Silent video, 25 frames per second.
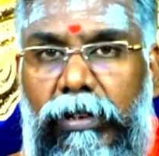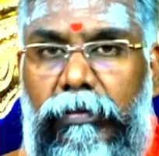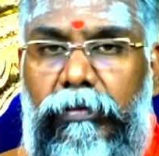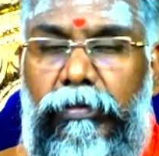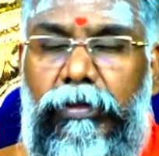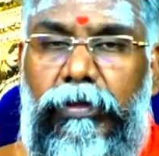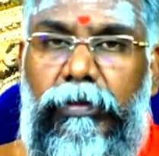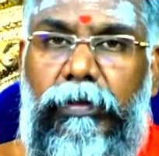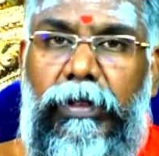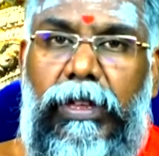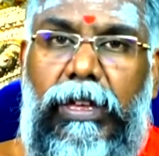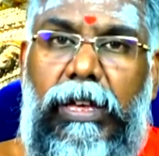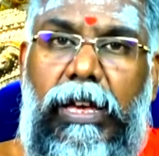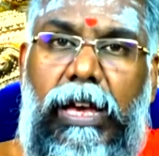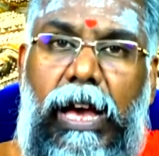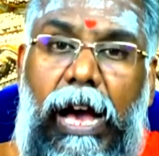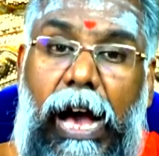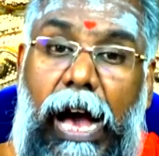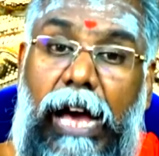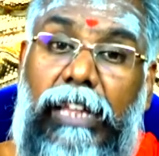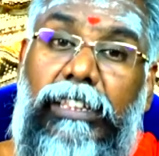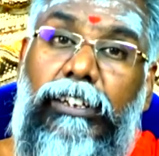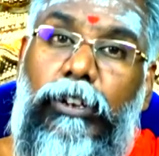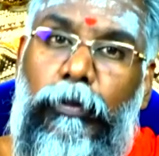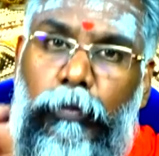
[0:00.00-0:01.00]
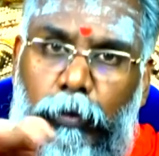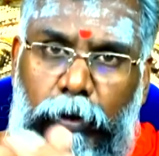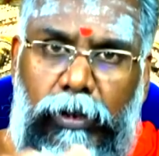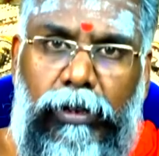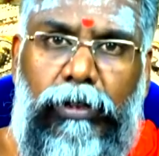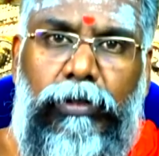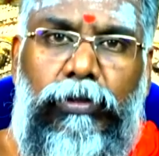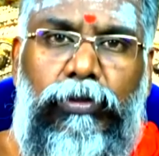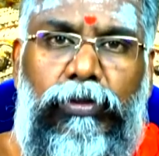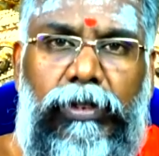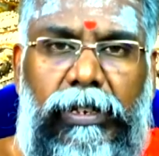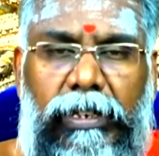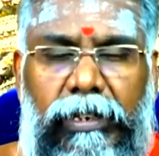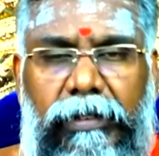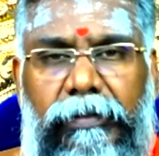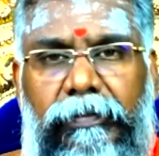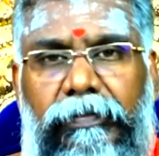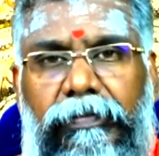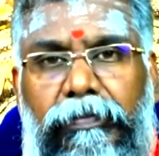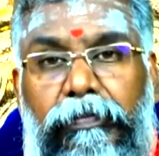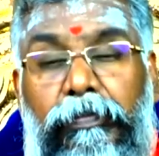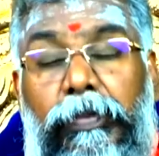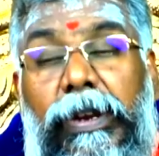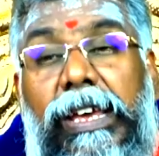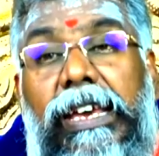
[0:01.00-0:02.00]
உடம்பு அதுக்கு போடுற துணி
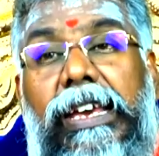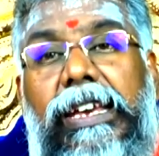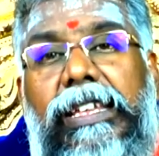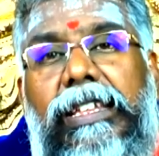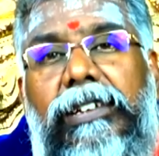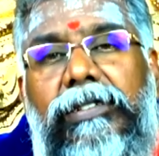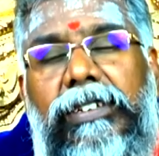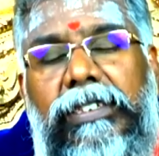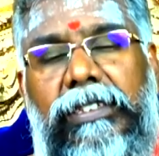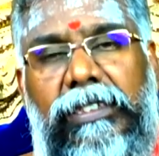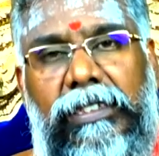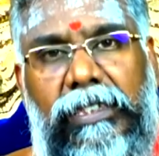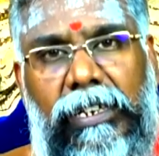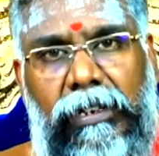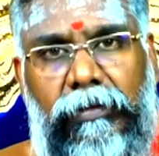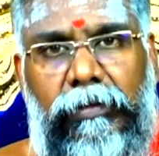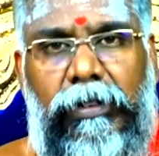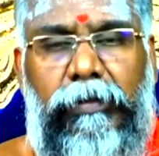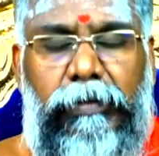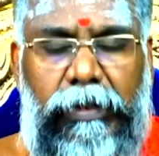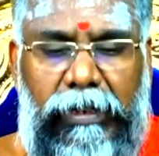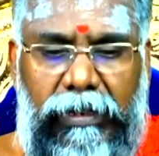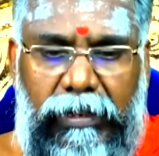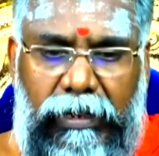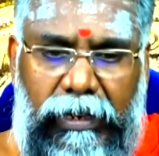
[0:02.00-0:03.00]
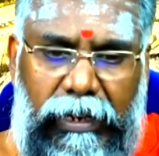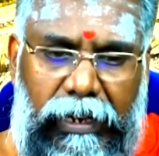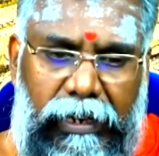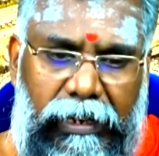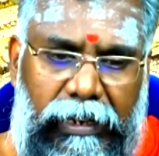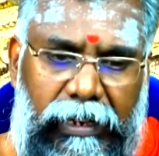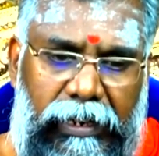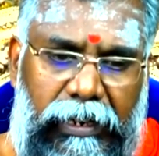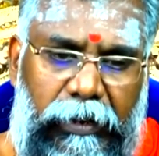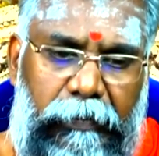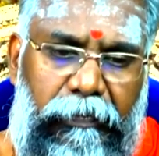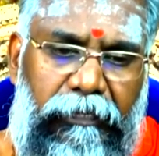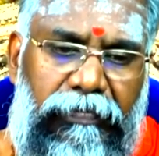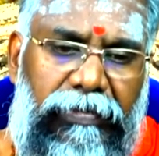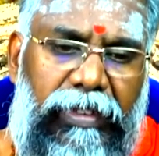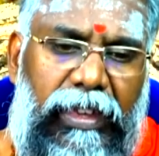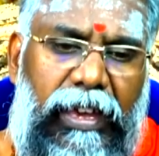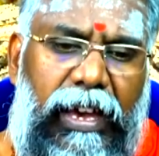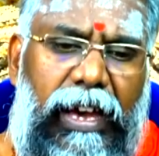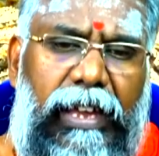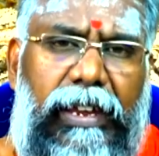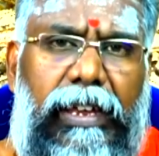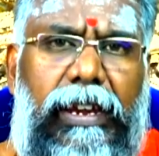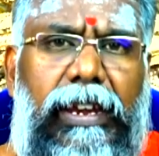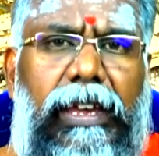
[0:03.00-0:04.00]
பிரேத வஸ்திரம்னு பேர் இந்த நைட்டிக்கு
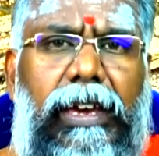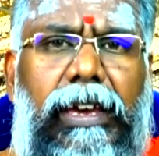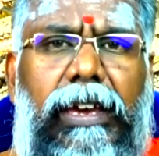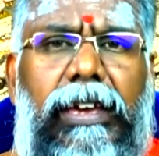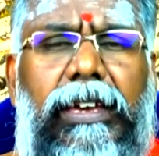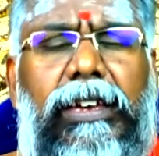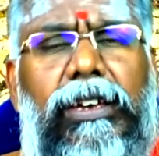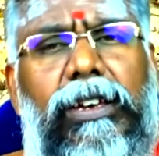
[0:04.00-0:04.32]
அதனால்